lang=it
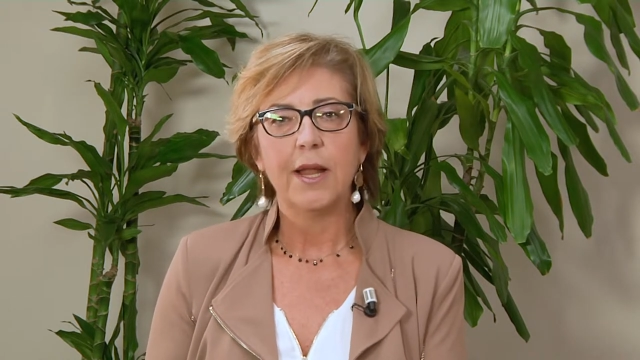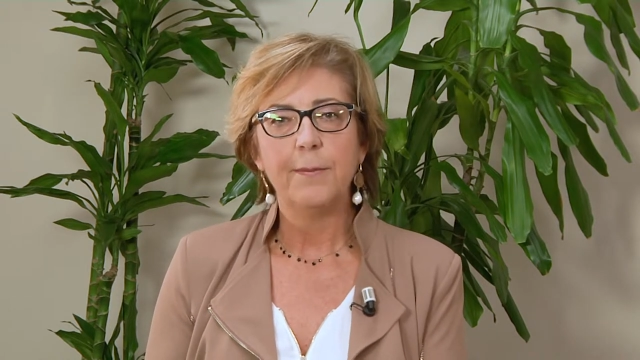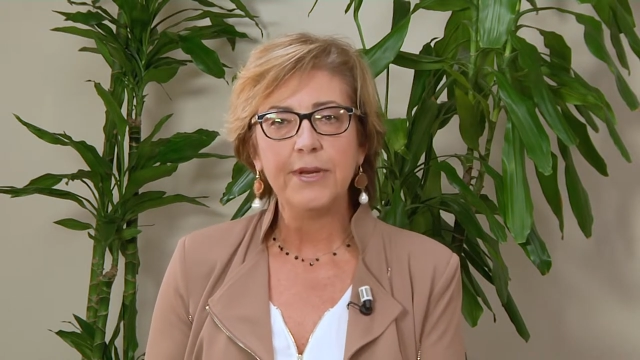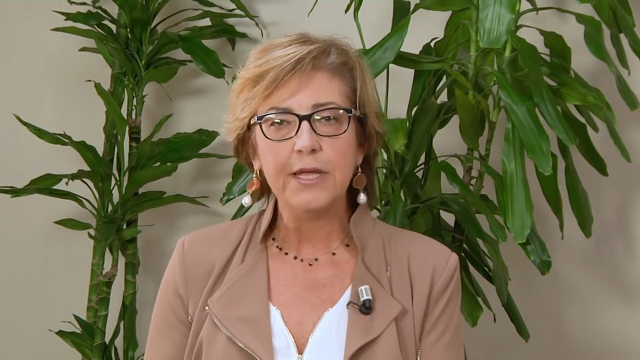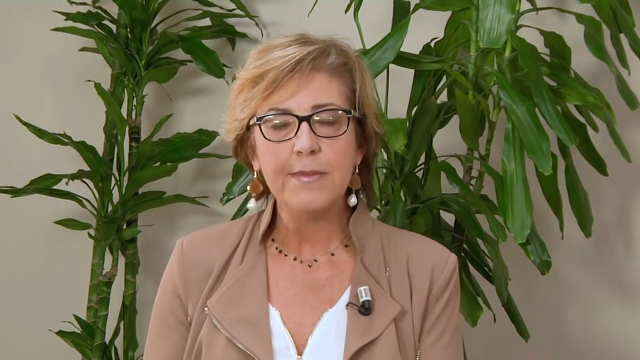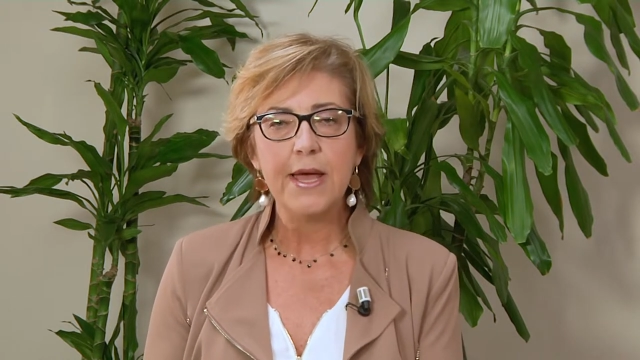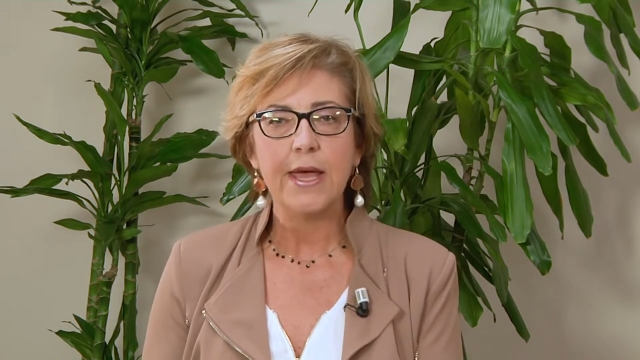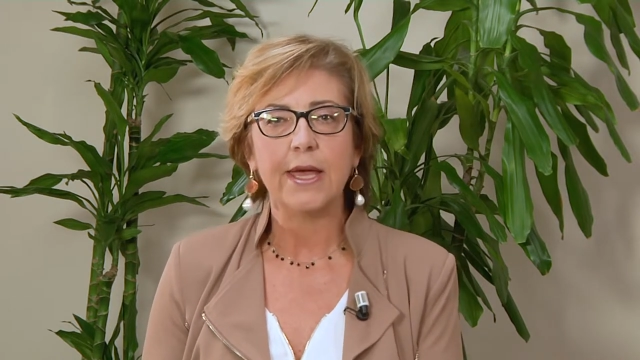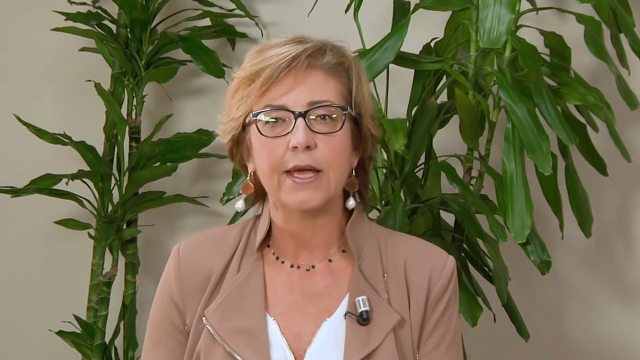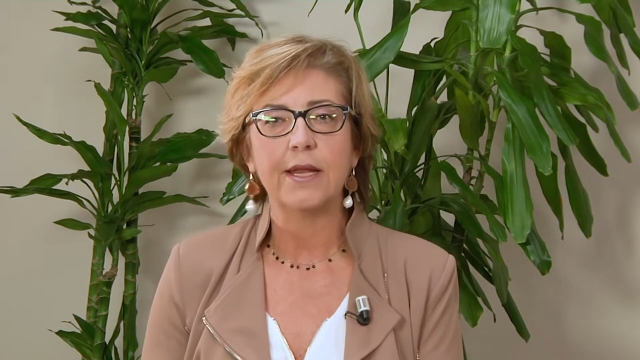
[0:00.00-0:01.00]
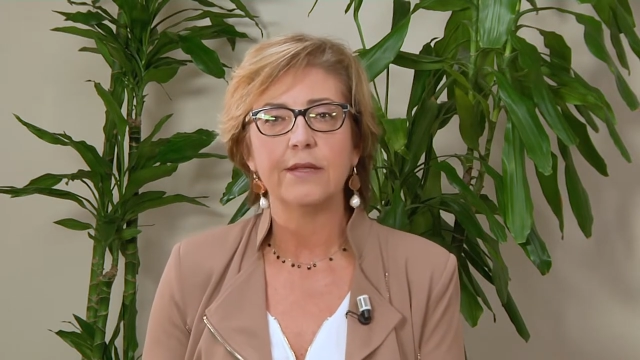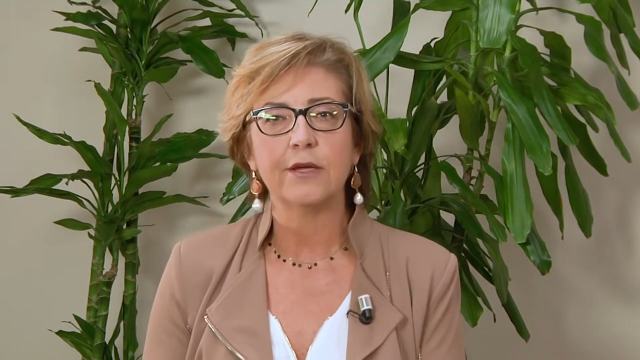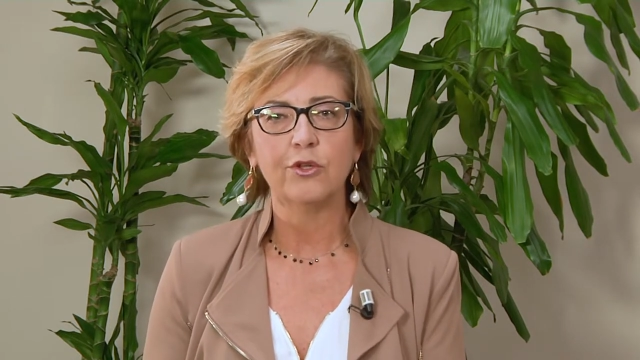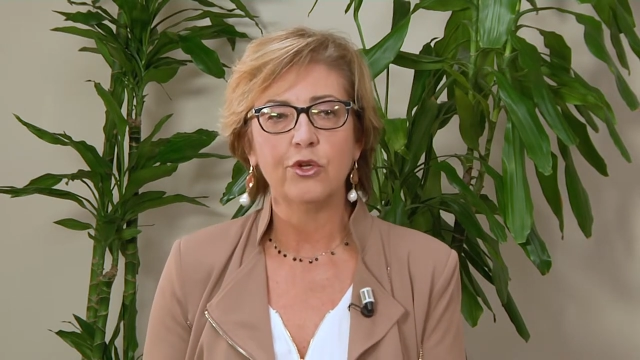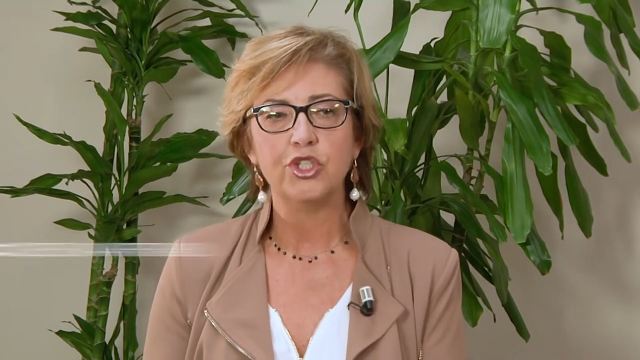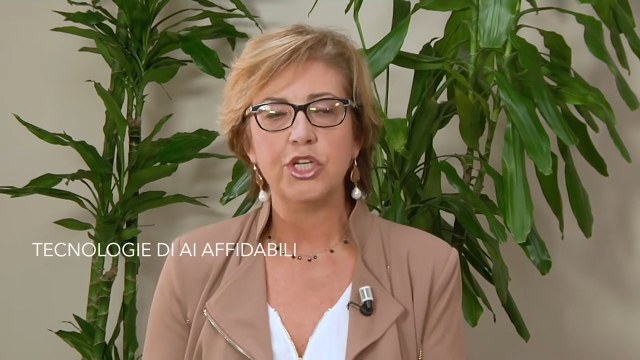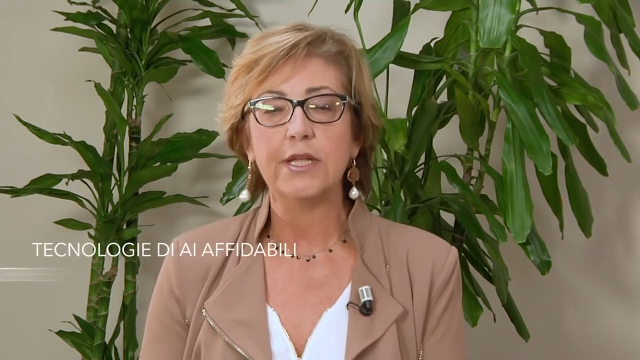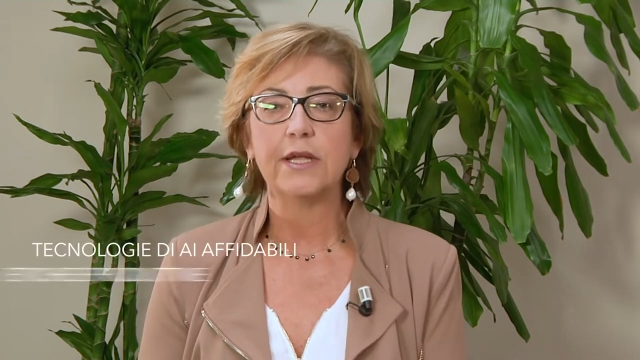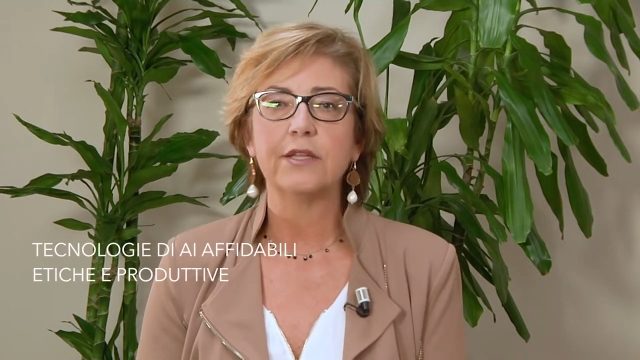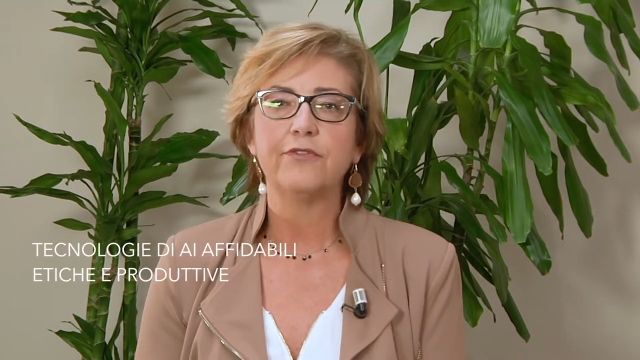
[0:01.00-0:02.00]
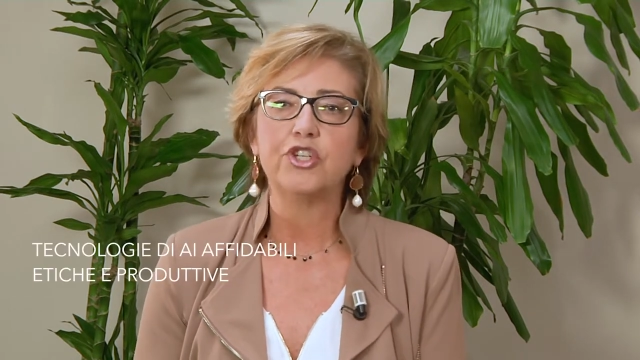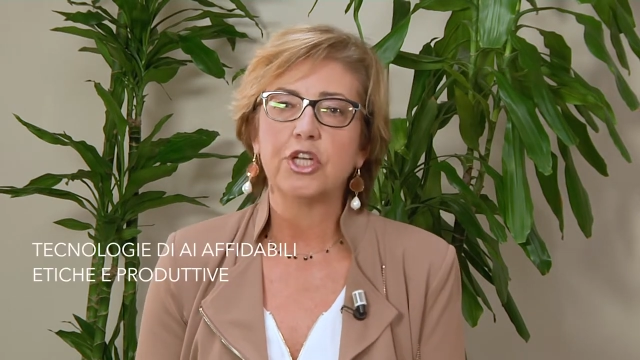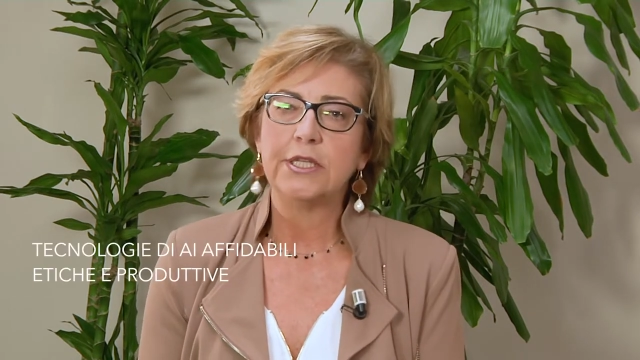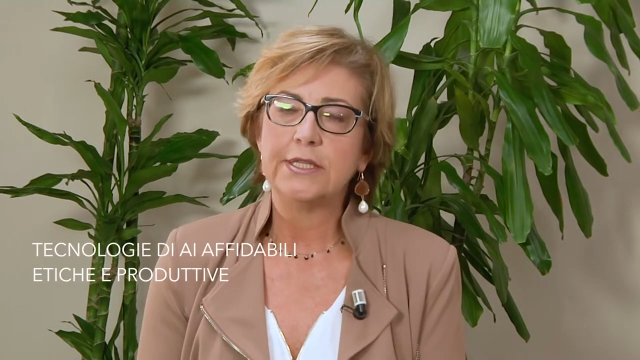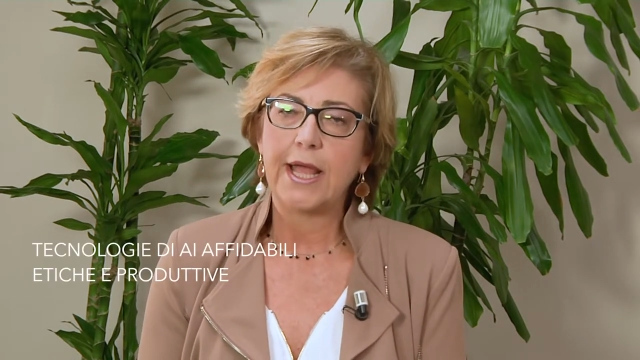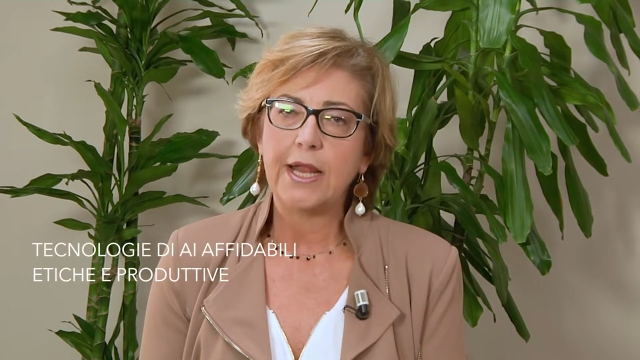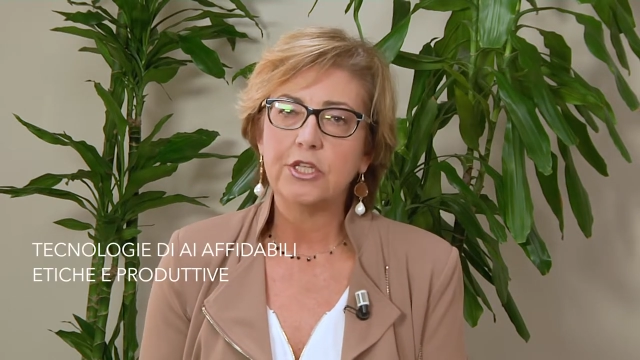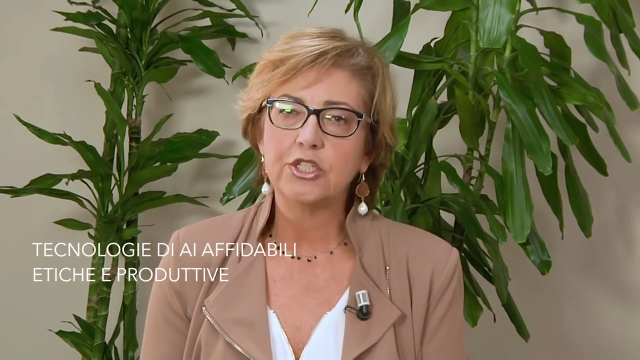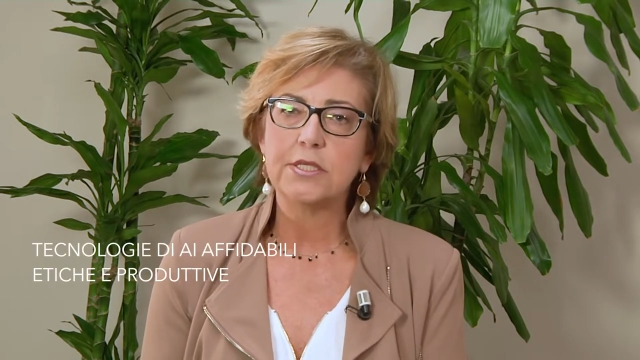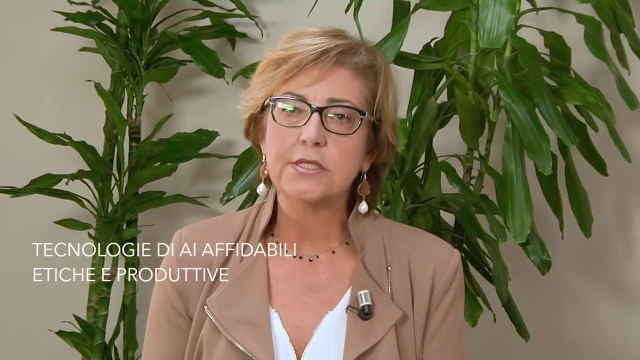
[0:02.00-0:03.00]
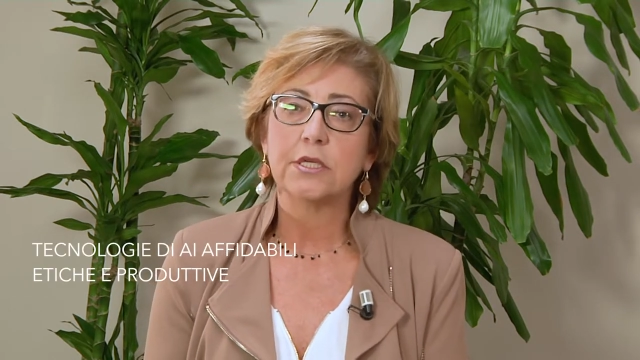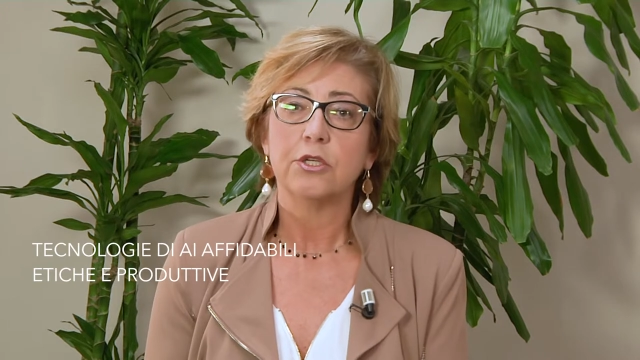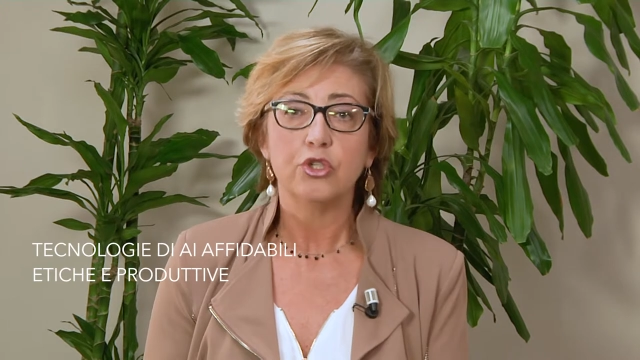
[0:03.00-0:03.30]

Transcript: La prima è che le tecnologie di artificial intelligence